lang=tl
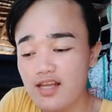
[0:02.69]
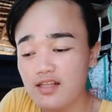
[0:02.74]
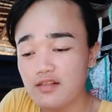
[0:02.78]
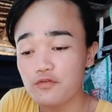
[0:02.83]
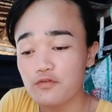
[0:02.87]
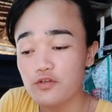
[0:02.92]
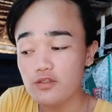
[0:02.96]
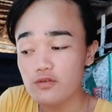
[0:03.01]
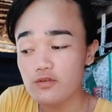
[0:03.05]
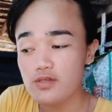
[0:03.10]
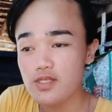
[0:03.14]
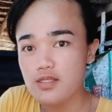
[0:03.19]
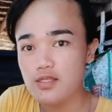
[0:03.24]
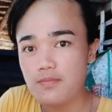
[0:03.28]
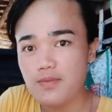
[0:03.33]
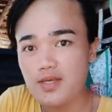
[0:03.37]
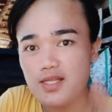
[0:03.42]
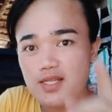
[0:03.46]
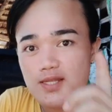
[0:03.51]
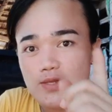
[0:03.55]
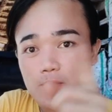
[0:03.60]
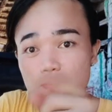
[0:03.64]
for to this
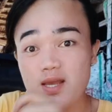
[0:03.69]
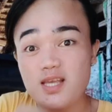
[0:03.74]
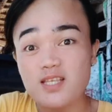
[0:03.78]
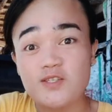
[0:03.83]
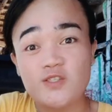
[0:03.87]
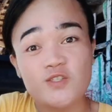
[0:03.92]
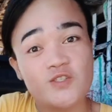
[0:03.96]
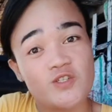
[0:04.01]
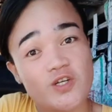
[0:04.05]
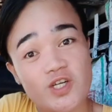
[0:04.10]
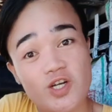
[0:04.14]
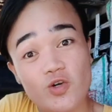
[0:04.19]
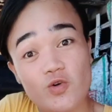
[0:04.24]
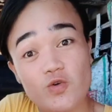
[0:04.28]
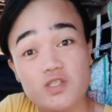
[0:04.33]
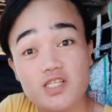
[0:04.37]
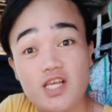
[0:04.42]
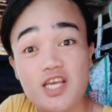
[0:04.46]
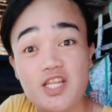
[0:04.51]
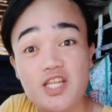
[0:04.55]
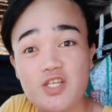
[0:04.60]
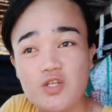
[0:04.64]
video, ma-share ako sa
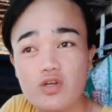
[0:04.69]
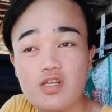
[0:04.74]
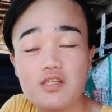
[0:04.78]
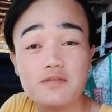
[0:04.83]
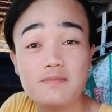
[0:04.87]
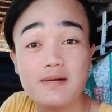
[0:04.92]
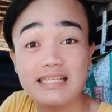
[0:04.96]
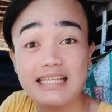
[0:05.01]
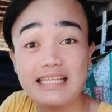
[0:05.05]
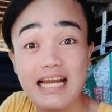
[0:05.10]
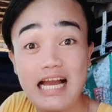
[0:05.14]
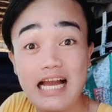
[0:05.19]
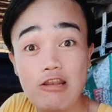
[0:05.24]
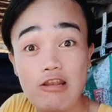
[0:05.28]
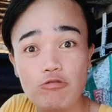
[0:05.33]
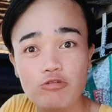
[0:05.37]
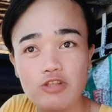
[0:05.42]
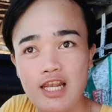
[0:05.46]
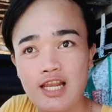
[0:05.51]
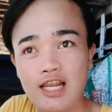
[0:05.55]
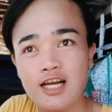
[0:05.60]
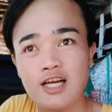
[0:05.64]
inyo kasi mag-Tagalog
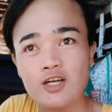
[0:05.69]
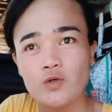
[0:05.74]
na lang ako,